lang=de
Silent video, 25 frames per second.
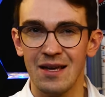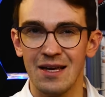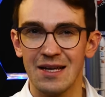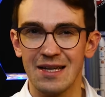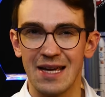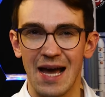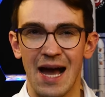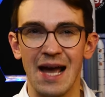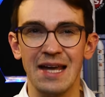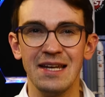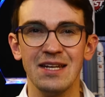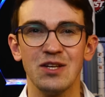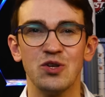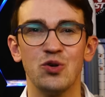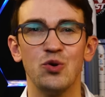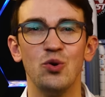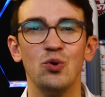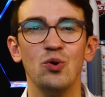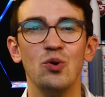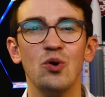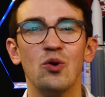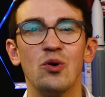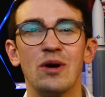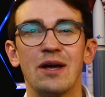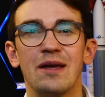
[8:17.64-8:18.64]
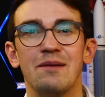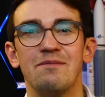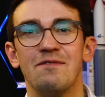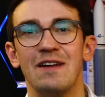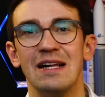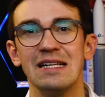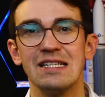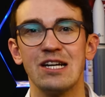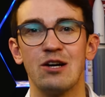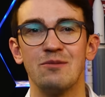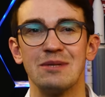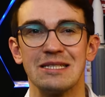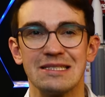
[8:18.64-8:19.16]
Keine Kühlung im
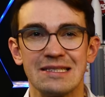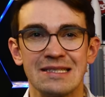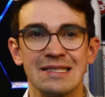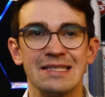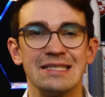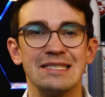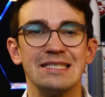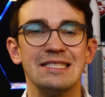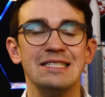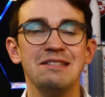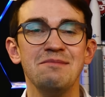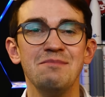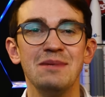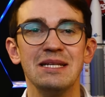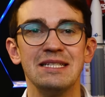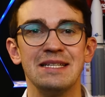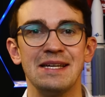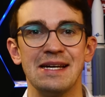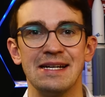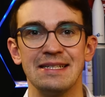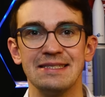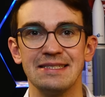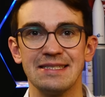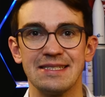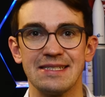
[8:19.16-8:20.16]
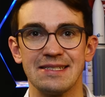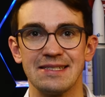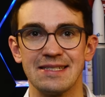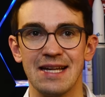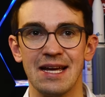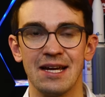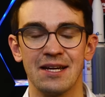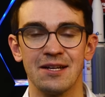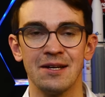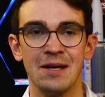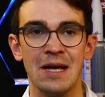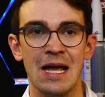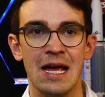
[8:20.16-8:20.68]
Weltraum, das ist eine ziemlich ernste
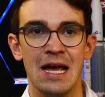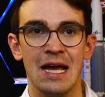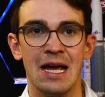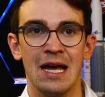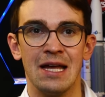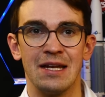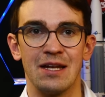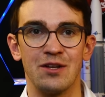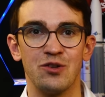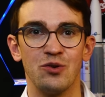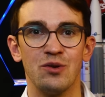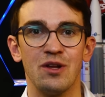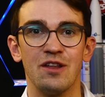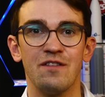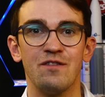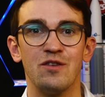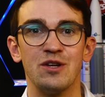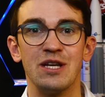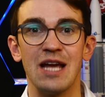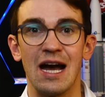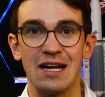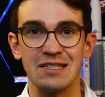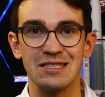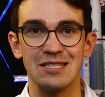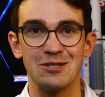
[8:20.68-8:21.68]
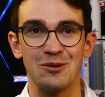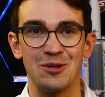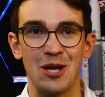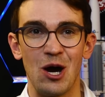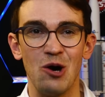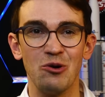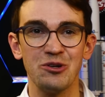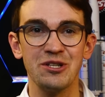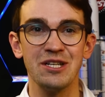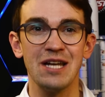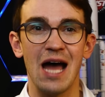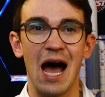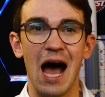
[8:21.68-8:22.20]
Sache. Natürlich für die
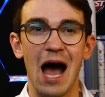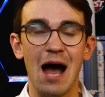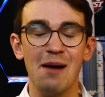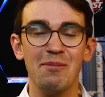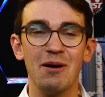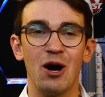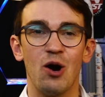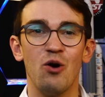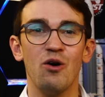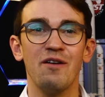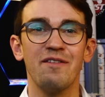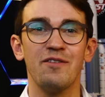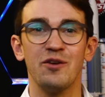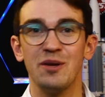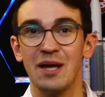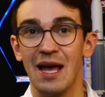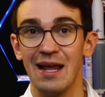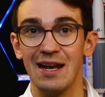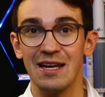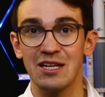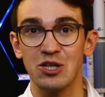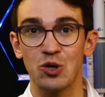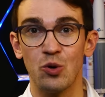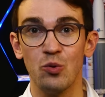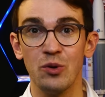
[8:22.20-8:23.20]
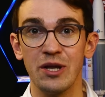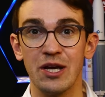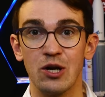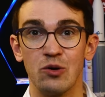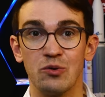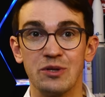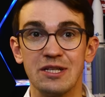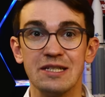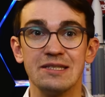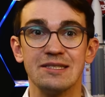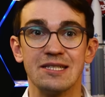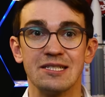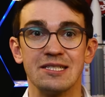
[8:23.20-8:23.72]
Astronauten, aber auch für die Elektronik und
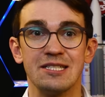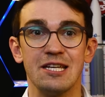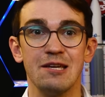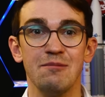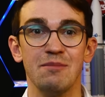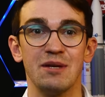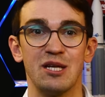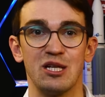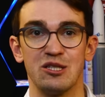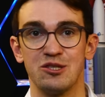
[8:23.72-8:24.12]
die Systeme der